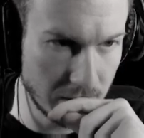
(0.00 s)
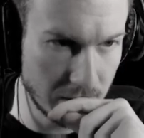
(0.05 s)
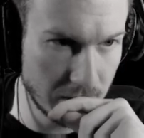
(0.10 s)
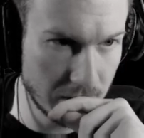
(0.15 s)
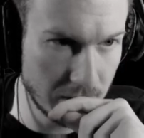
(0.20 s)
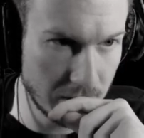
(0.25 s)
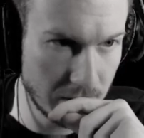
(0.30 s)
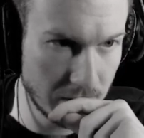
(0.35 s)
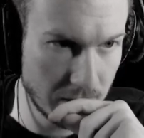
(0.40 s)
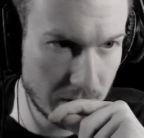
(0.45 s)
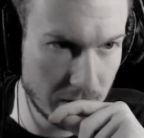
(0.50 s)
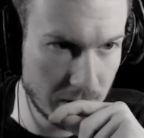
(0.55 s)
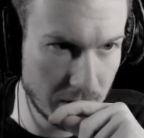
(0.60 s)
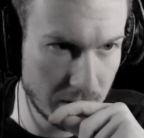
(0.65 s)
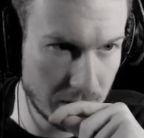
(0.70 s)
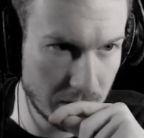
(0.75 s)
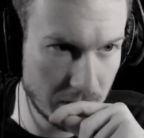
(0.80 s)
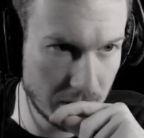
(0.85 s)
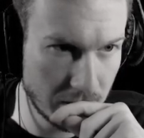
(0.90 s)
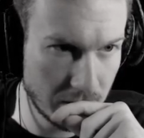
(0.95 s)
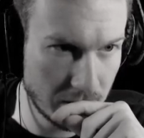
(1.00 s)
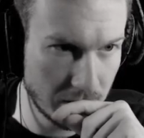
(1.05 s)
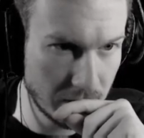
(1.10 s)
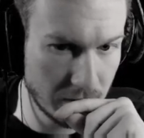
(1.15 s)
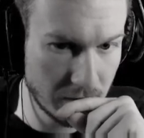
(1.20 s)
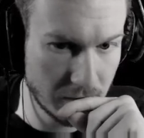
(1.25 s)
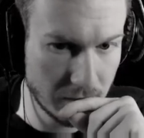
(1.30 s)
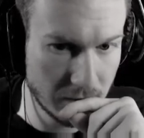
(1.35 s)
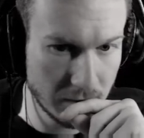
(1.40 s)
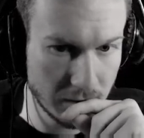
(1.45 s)
Hm.
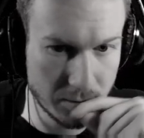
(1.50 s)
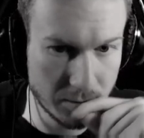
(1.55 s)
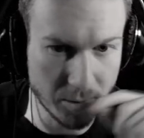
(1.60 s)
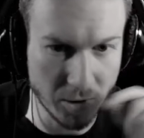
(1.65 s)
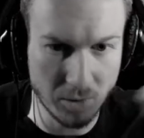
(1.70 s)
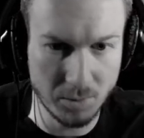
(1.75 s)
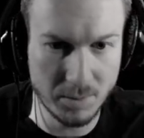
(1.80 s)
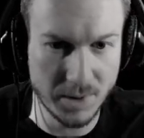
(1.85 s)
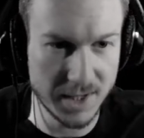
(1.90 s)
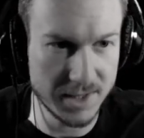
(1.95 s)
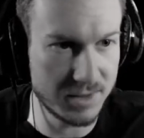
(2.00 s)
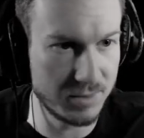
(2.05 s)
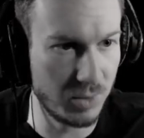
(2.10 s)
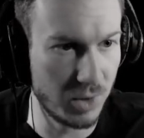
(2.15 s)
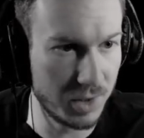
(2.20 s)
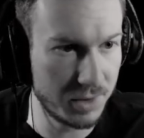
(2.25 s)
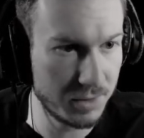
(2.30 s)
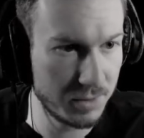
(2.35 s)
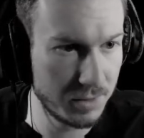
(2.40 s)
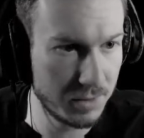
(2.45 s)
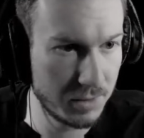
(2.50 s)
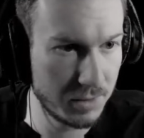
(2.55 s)
Ich brauche ein Passwort.